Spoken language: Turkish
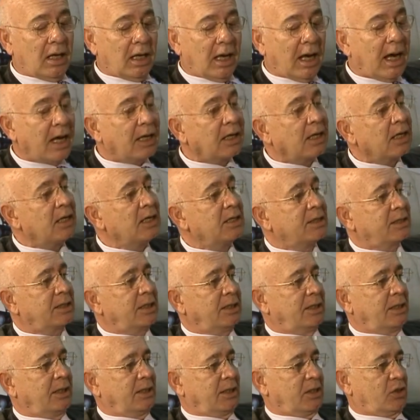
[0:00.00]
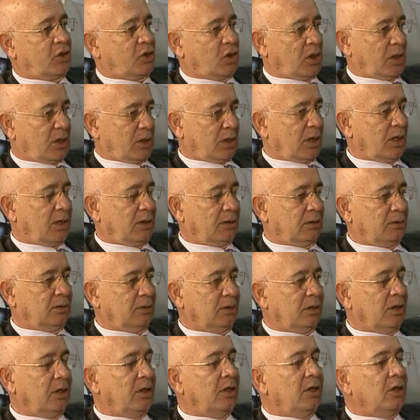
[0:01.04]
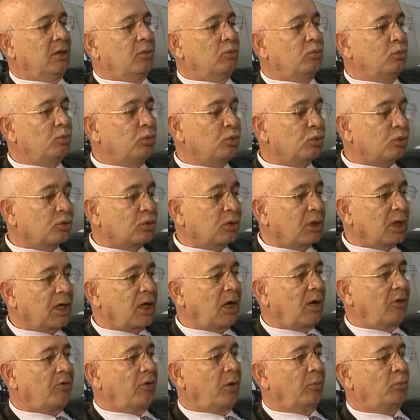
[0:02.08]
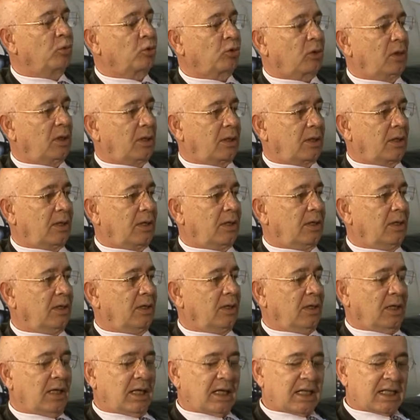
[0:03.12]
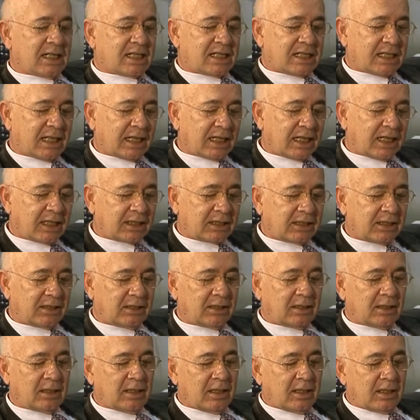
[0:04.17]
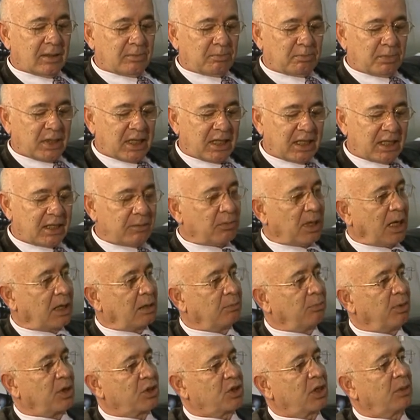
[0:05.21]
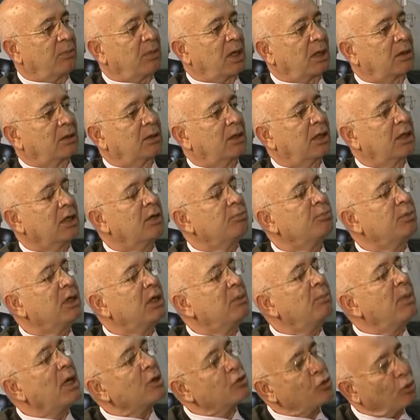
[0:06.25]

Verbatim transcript: her estetik cerrahın mutlaka ve mutlaka sanatın primer basamaklarını bilme